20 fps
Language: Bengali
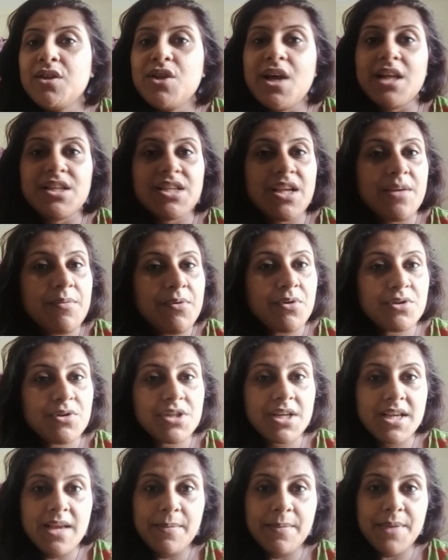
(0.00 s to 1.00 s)
তো আজকের
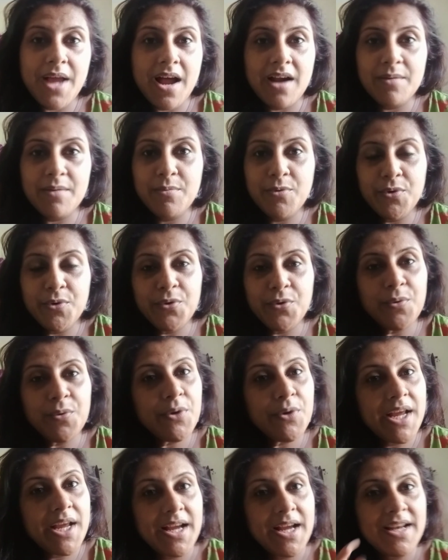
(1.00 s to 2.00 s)
ব্লগটাকে আমি আর বড় করব
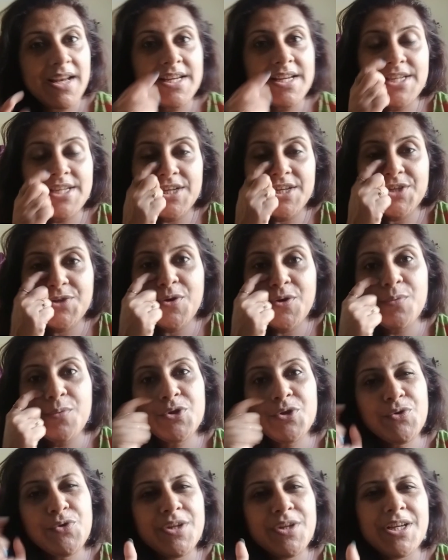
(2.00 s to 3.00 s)
না এখানেই শেষ করব
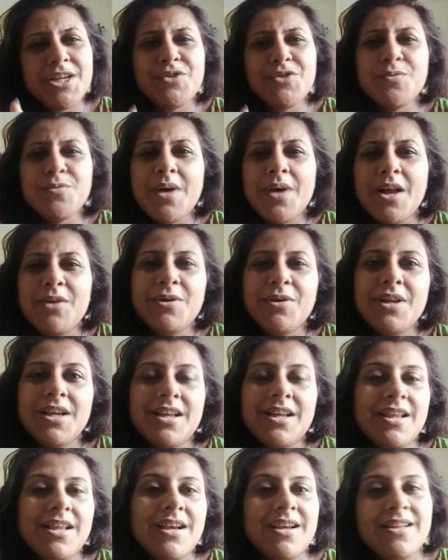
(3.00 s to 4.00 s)
যদি কিছু ভালো
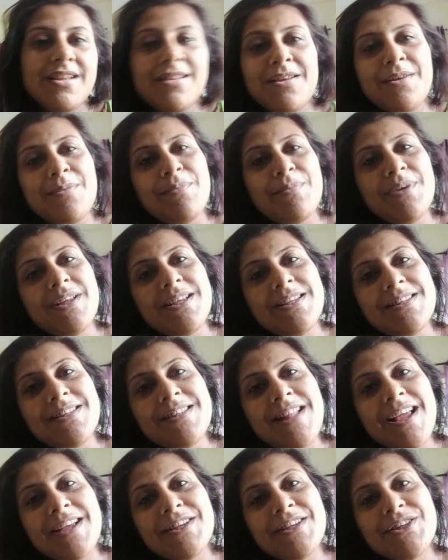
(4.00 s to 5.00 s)
লেগে থাকে তাহলে প্লিজ
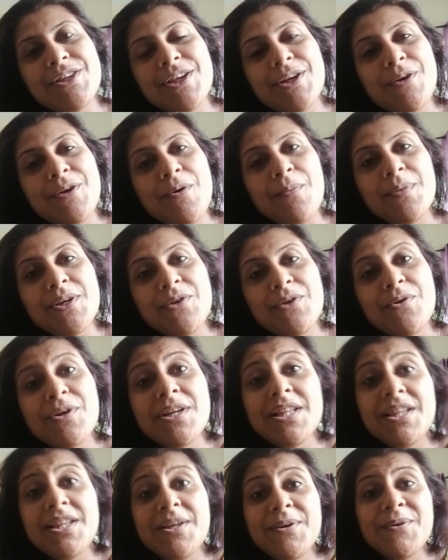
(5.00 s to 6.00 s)
লাইক শেয়ার কমেন্ট
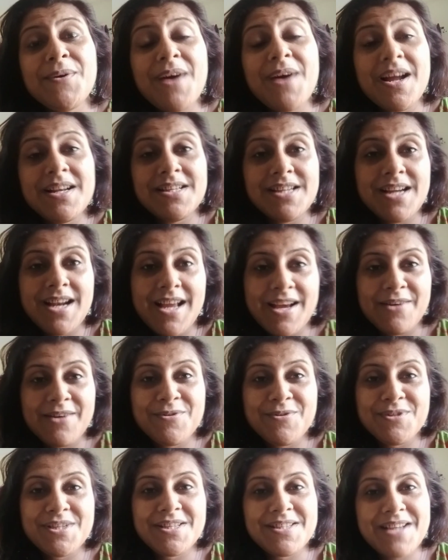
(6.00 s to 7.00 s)
করে দিও আর যারা
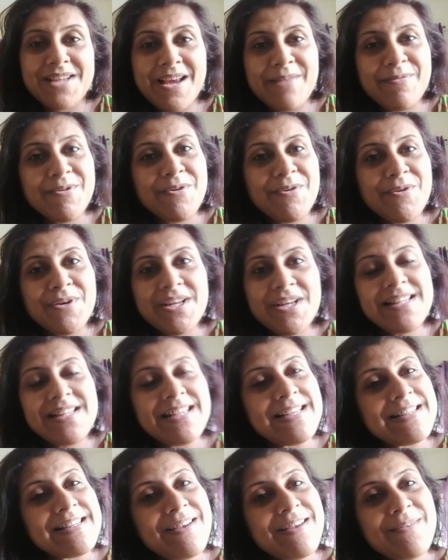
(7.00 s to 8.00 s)
এখনও সাবস্ক্রাইব করোনি
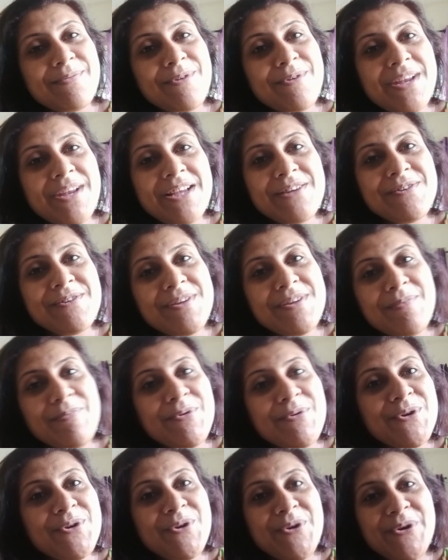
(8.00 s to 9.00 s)
সাবস্ক্রাইব করে একটু
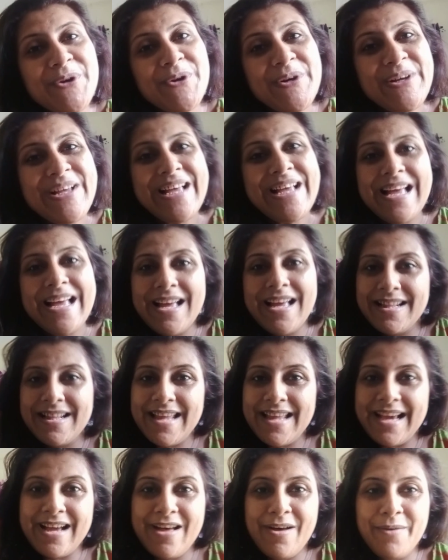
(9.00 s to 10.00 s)
সাপোর্ট করো
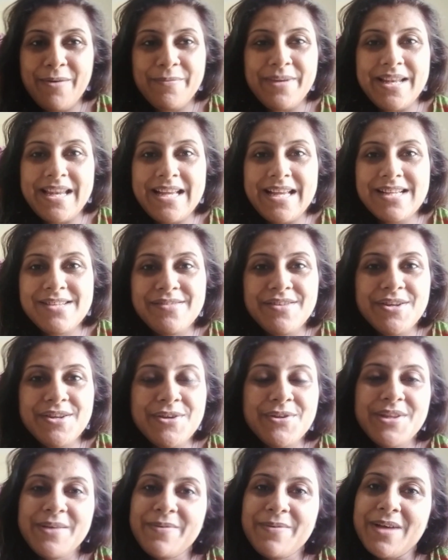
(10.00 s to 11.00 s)
দেখা হবে নেক্সট
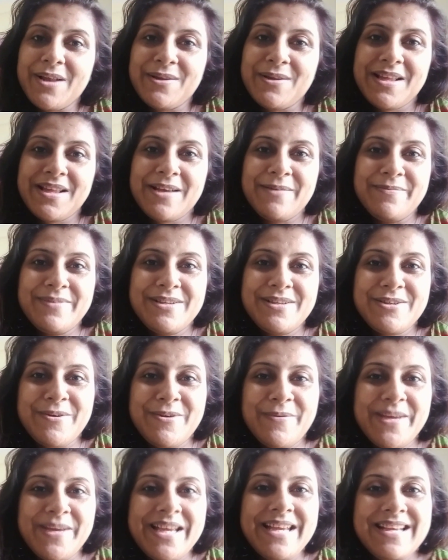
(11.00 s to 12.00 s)
ভিডিওতে ভালো থাকবেন
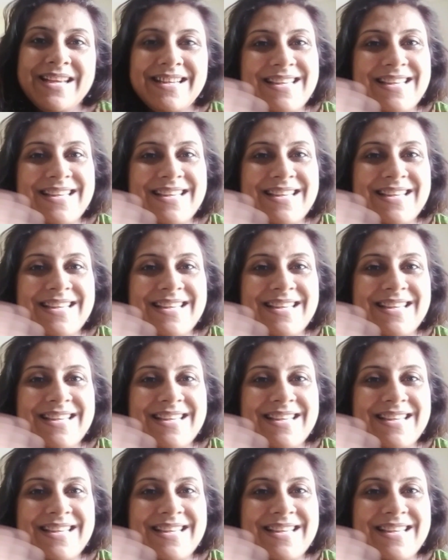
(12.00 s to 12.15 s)
সবাই